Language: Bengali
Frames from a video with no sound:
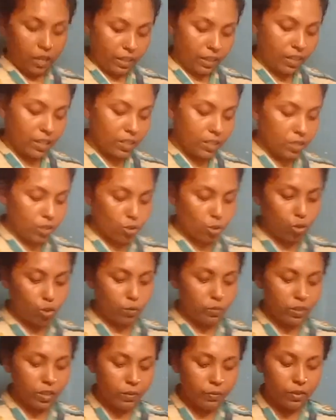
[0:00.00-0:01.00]
আগে ছোট
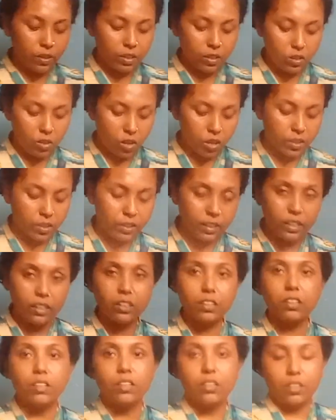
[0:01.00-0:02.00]
ম্যাডামের ঘরটা
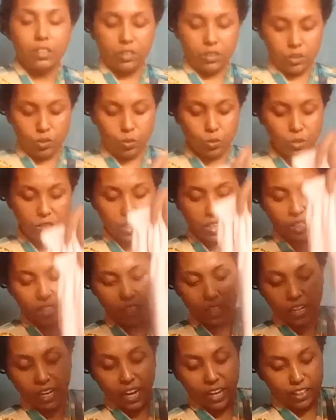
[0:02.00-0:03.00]
গুছিয়ে
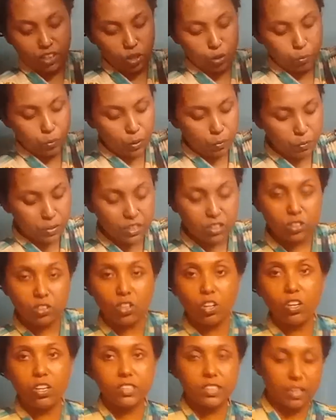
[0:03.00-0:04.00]
নিই খাটের ওপরে
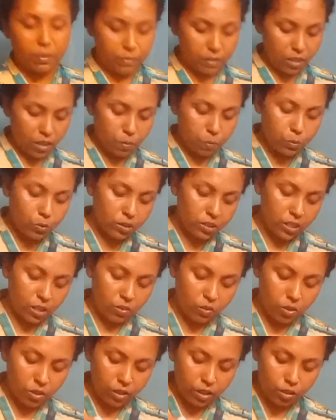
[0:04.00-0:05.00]
বিস্তর জামা কাপড়
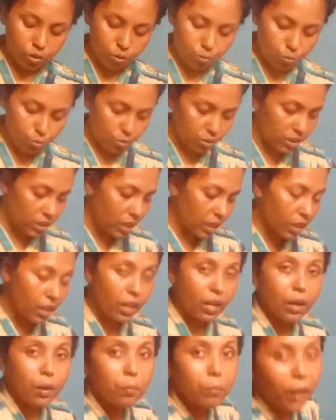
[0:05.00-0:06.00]
সেগুলোকে একটু গুছিয়ে
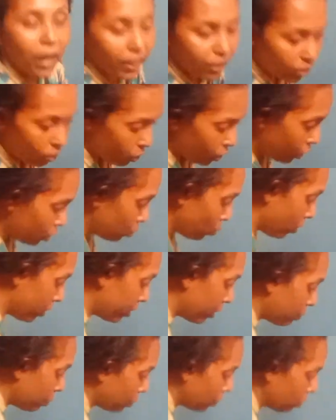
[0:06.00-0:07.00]
পাট করে তুলে
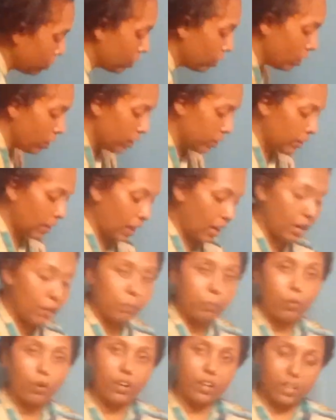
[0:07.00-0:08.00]
দেব
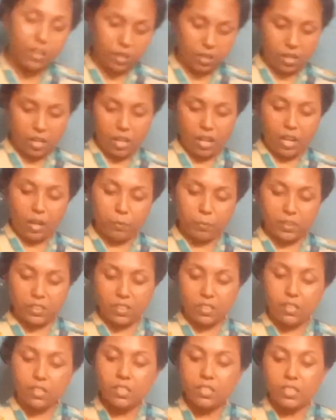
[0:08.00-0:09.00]
তারপরে
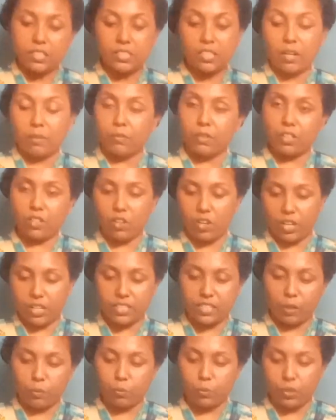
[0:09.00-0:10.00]
আমাদের সামনের ঘরে
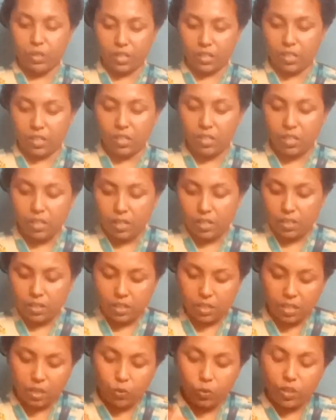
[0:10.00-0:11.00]
যাব আর কি
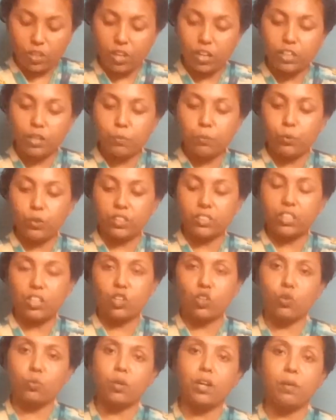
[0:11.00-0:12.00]
গিয়ে ওই ঘরটা পরিষ্কার
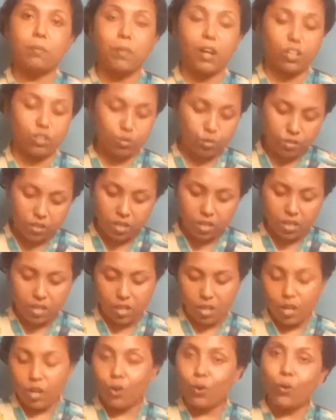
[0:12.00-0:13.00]
করবো আর মাংসটা
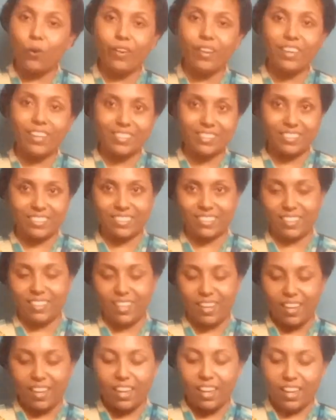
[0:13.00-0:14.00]
হয়ে এসছে
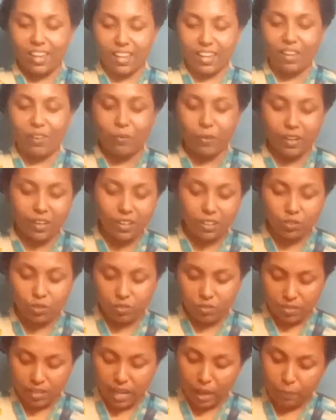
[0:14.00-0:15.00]
হ্যাঁ এবারে
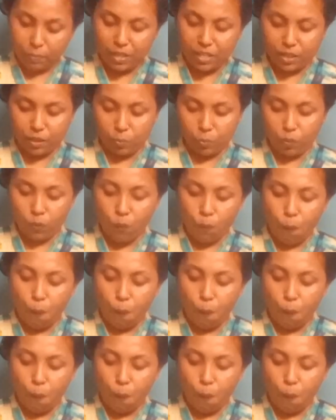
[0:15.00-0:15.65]
নাবিয়ে দেব